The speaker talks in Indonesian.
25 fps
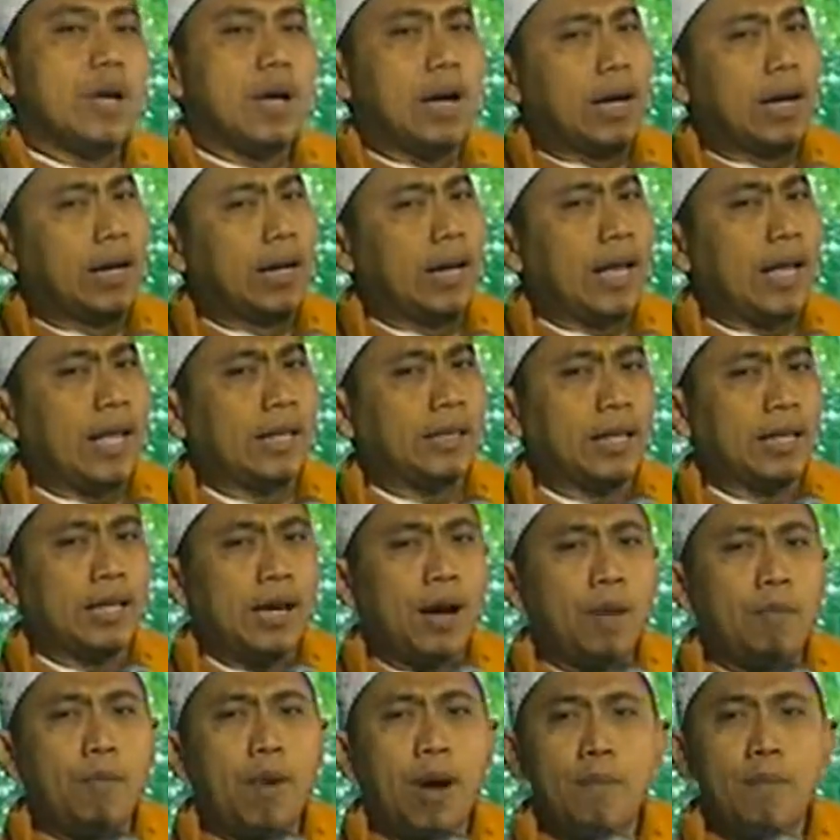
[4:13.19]
Ada yang
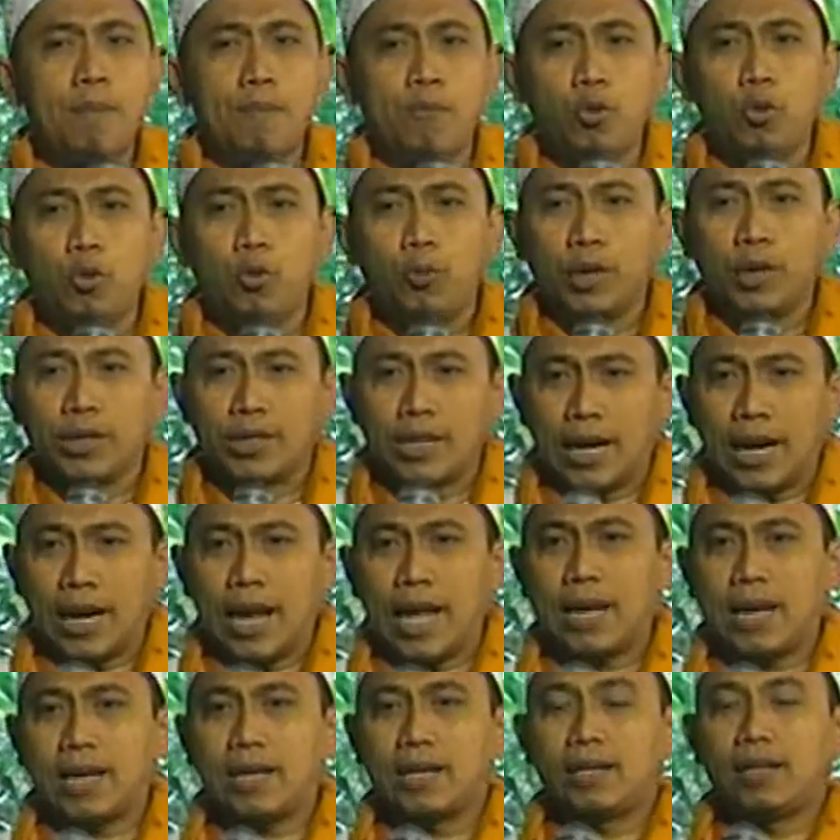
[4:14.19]
tidak mampu
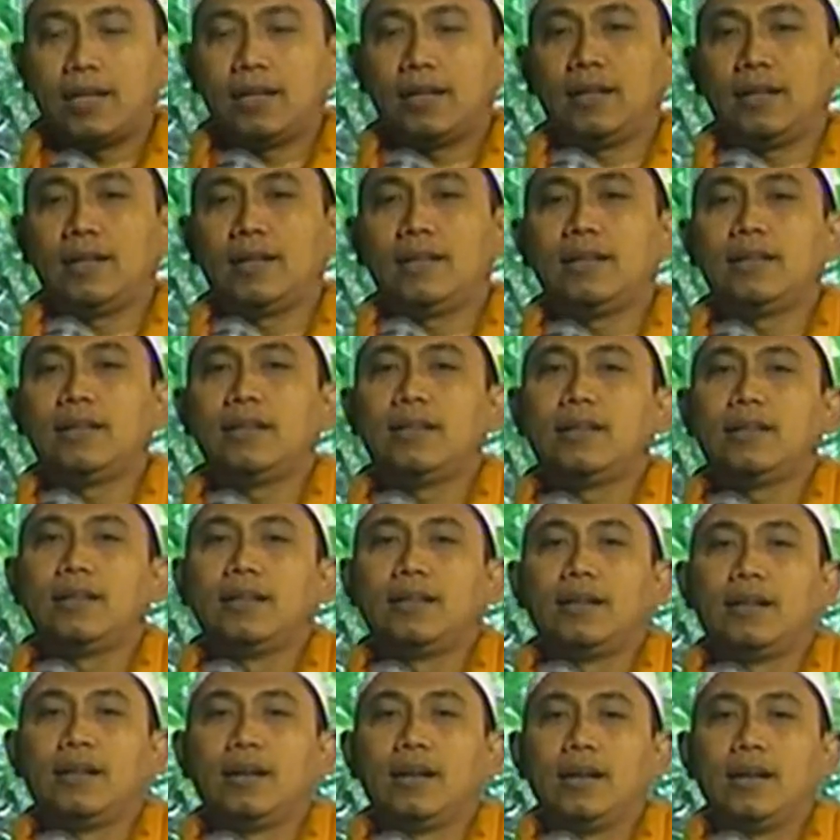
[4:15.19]
berjalan,
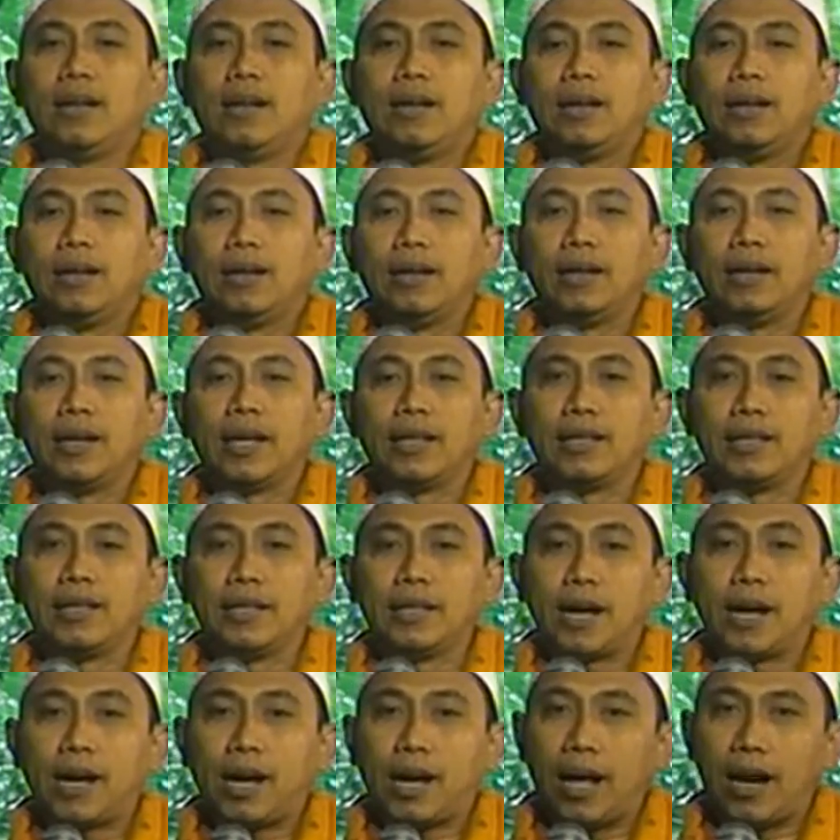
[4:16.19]
dan
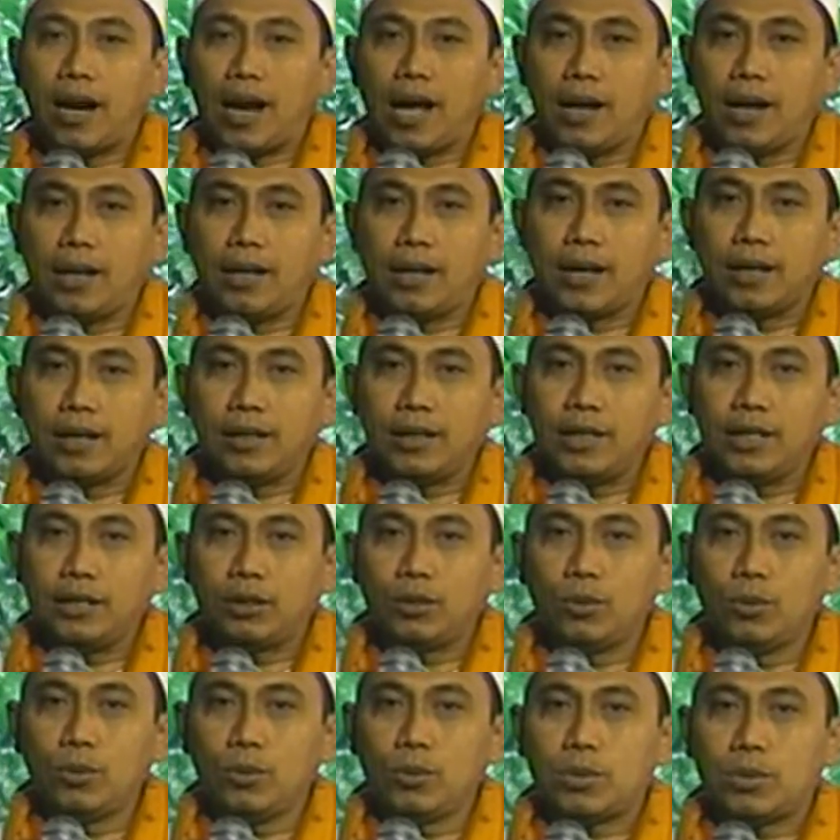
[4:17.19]
tidak kalah dengan
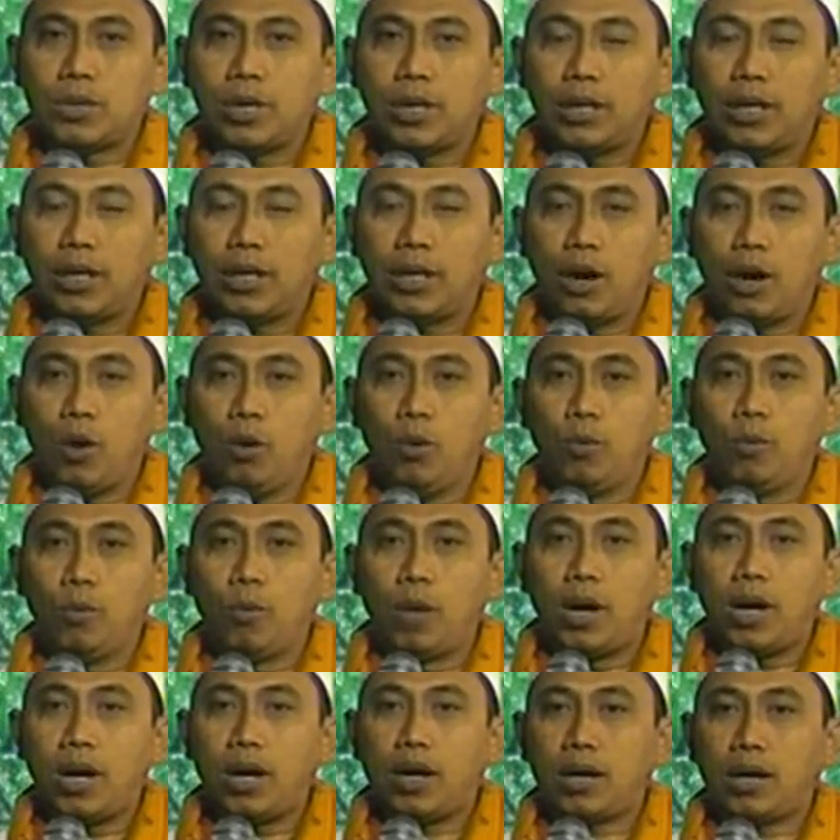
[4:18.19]
itu Sayyidina
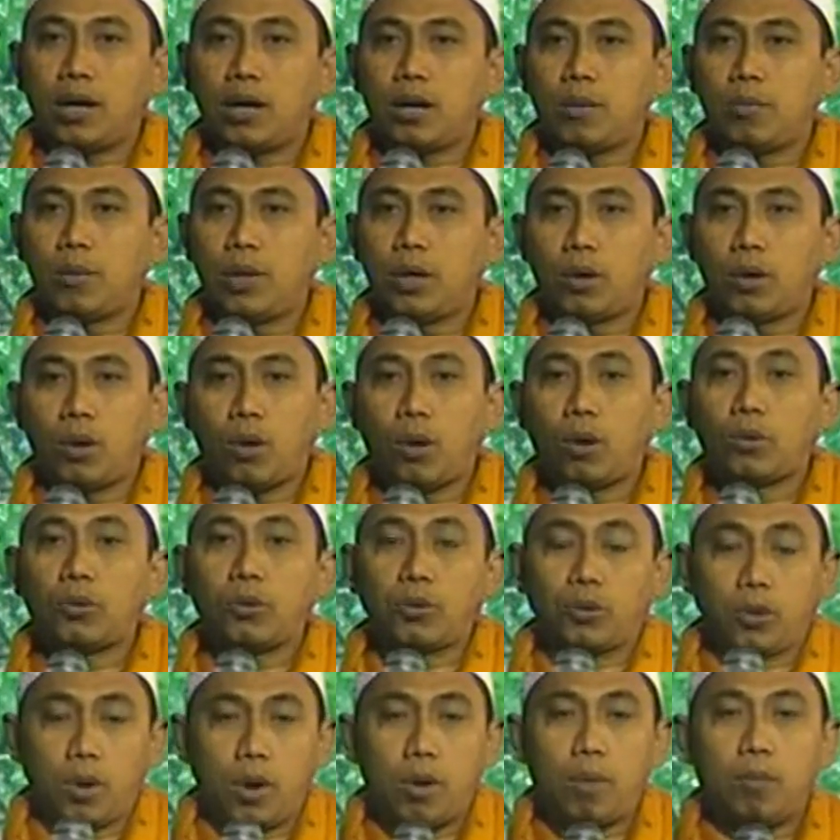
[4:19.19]
Umar bin
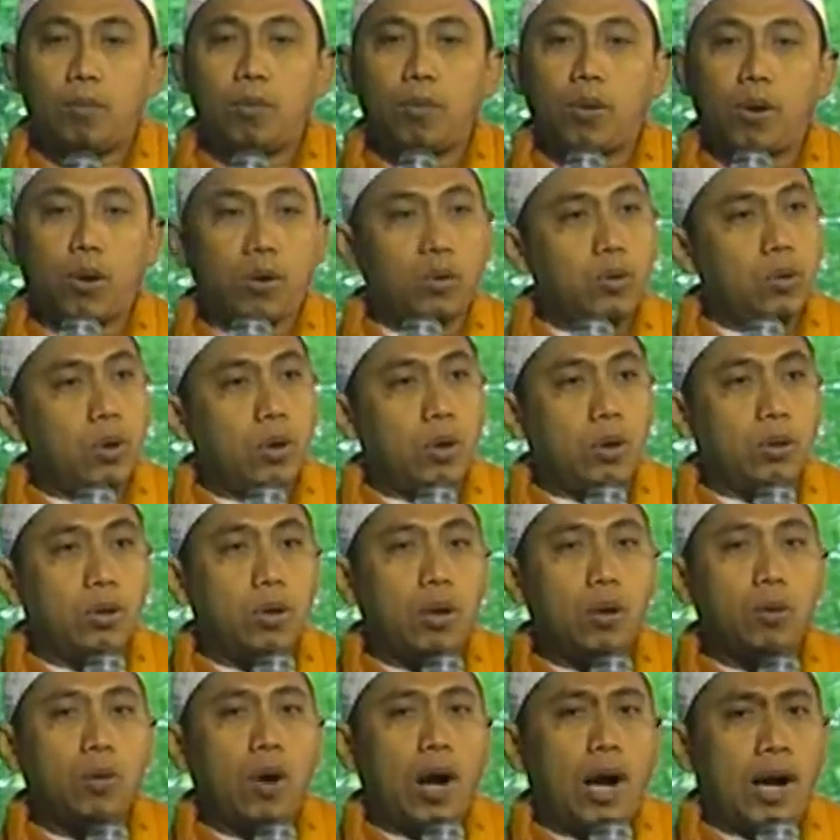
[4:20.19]
Khattab
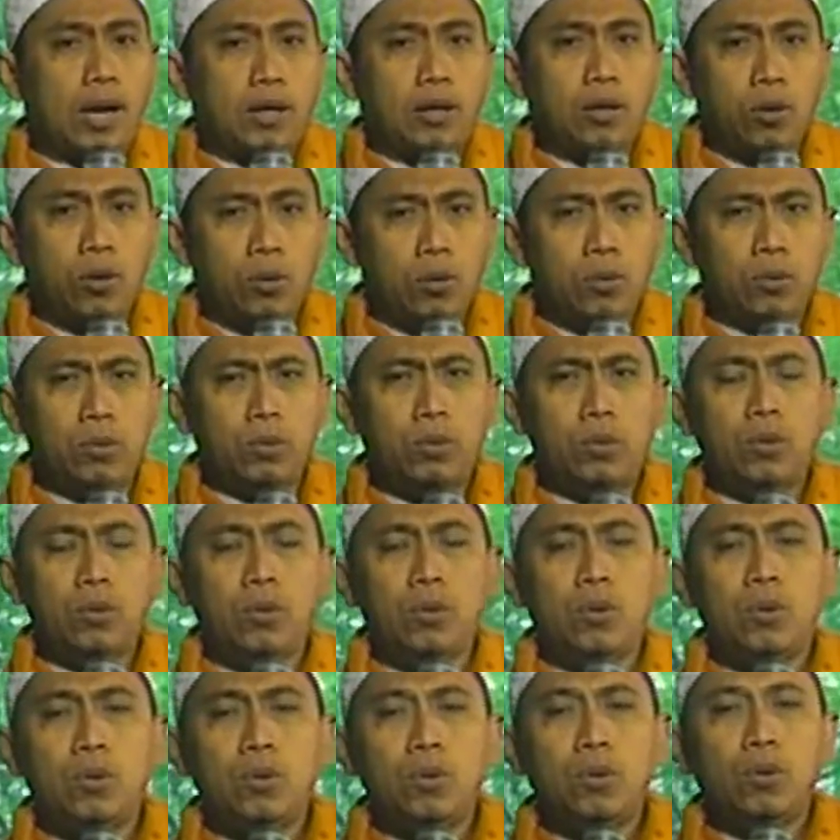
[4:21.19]
radhiyallahu anhu
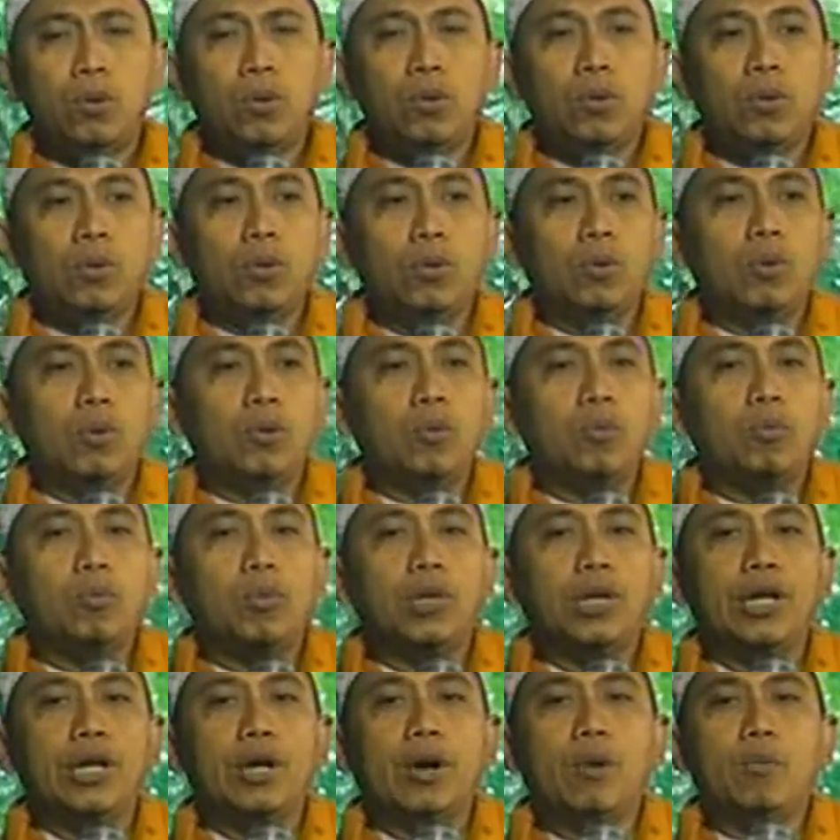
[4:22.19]

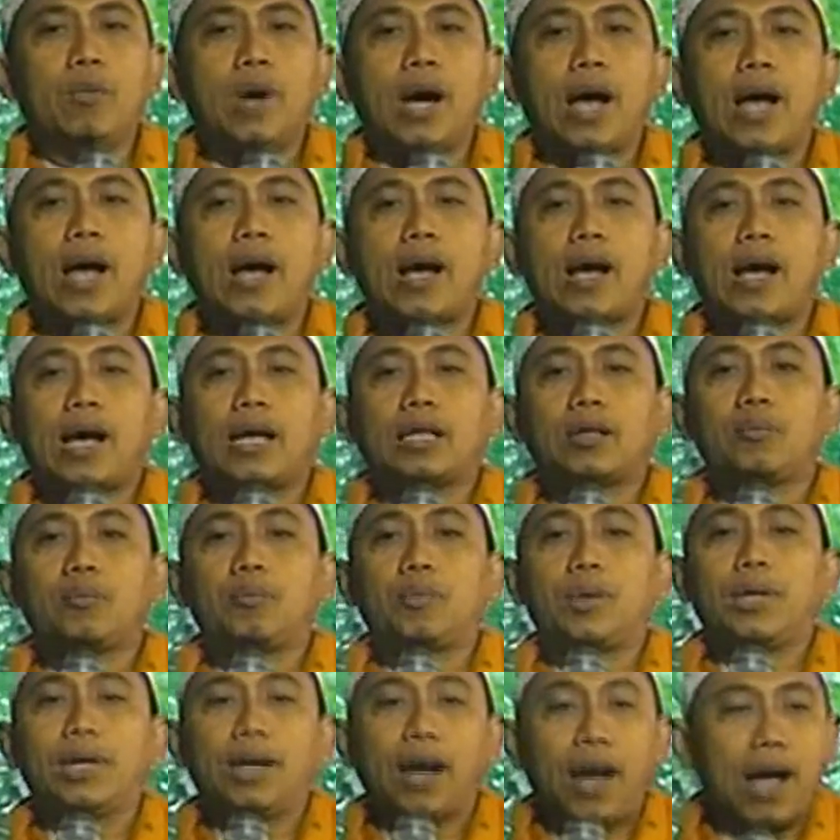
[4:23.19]
beliau mengangkat
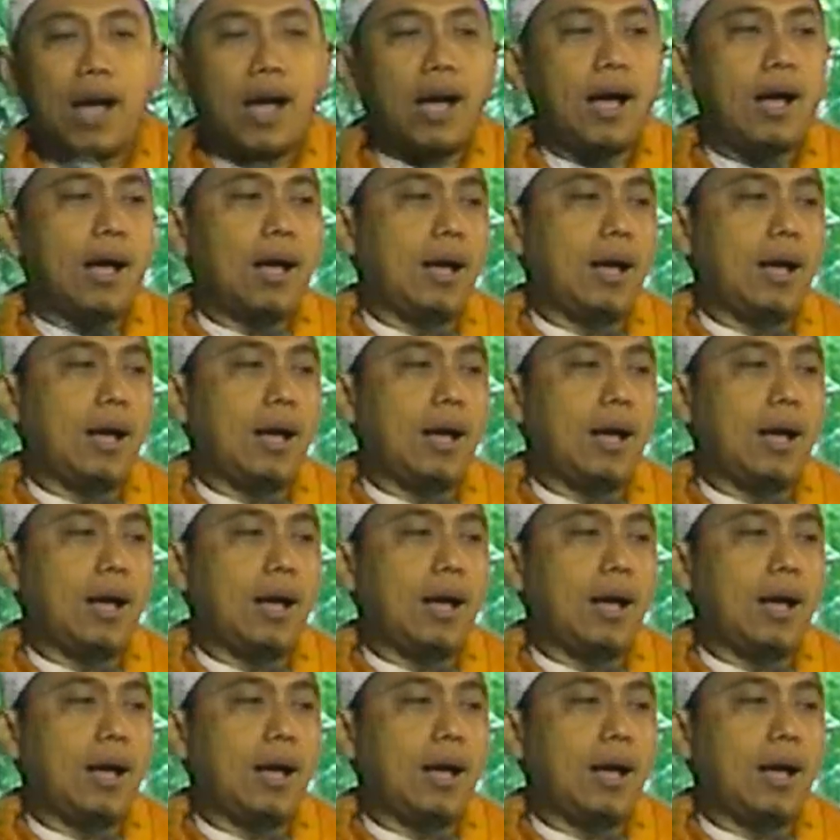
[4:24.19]
pedang